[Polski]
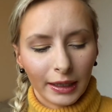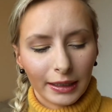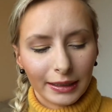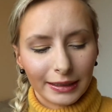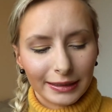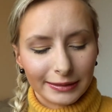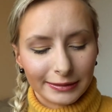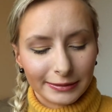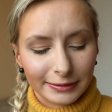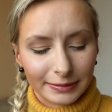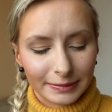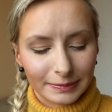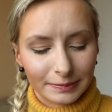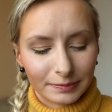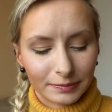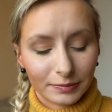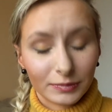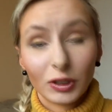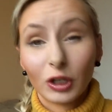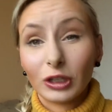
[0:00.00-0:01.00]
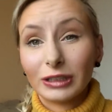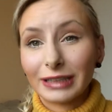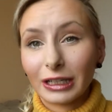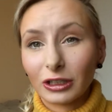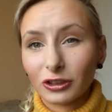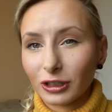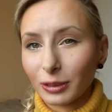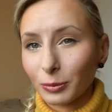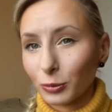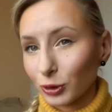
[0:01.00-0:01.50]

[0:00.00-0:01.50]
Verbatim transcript: Y, no i od